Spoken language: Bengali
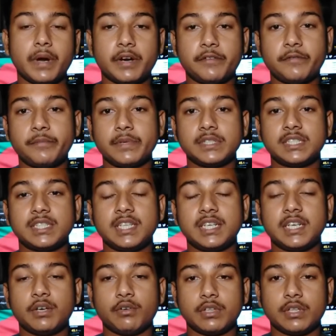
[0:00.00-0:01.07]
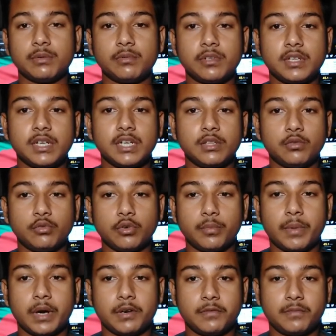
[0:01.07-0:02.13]
পারফরমেন্সের দিক নিয়ে কথা বলতে গেলে দুটোর
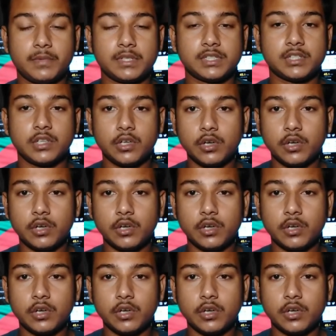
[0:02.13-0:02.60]
পারফরমেন্স